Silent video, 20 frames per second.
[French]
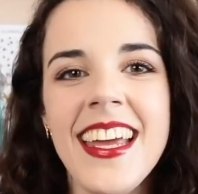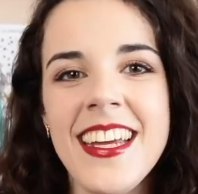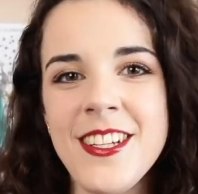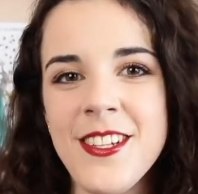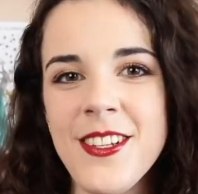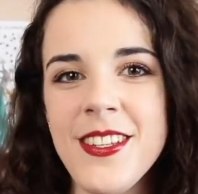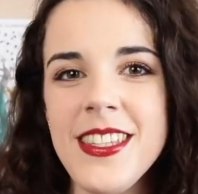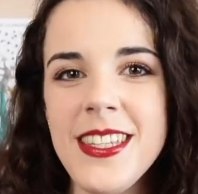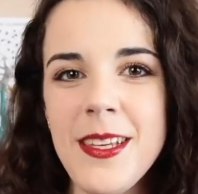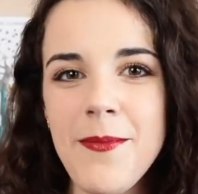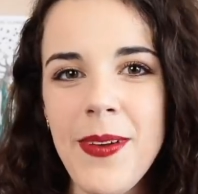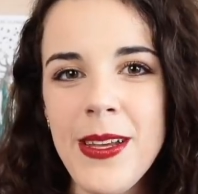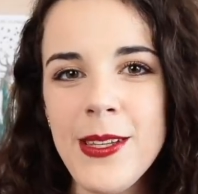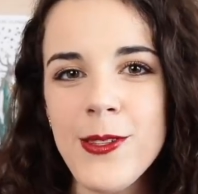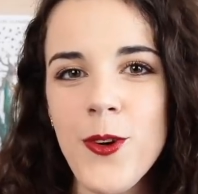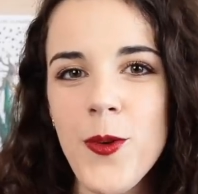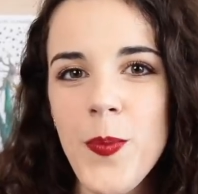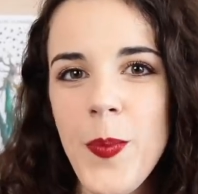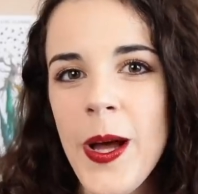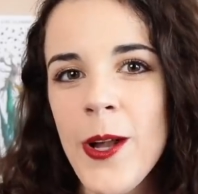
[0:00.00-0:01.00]
et je ne sais pas
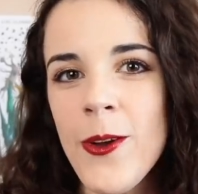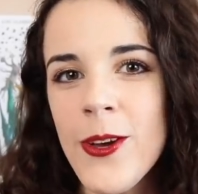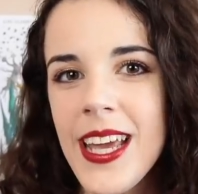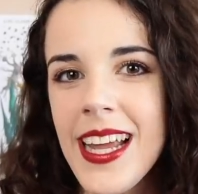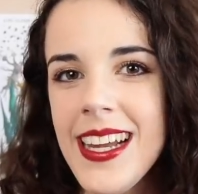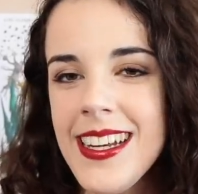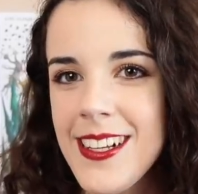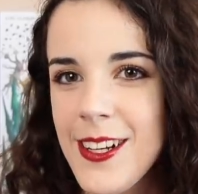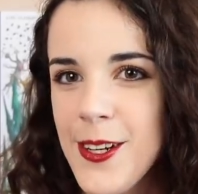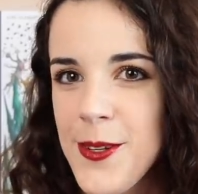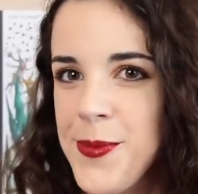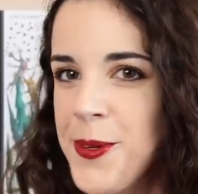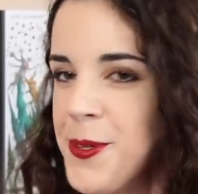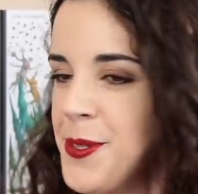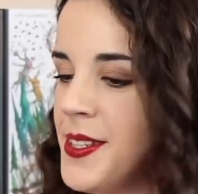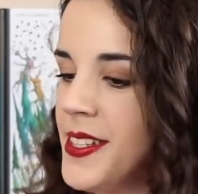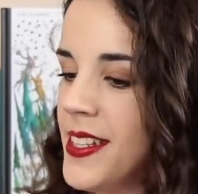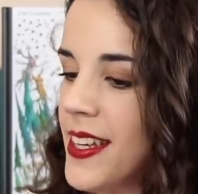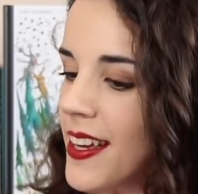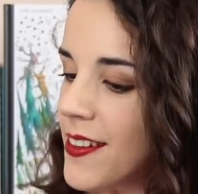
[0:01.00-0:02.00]
trop par lequel
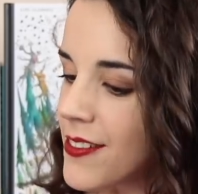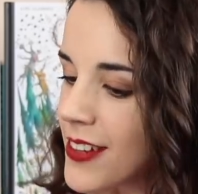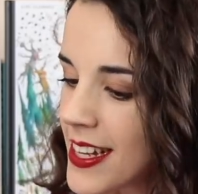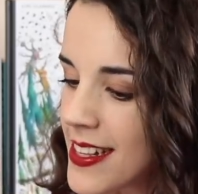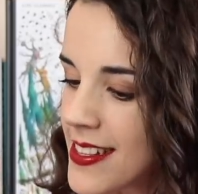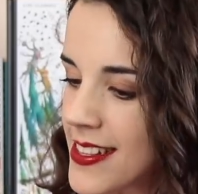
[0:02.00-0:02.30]
commencer à vrai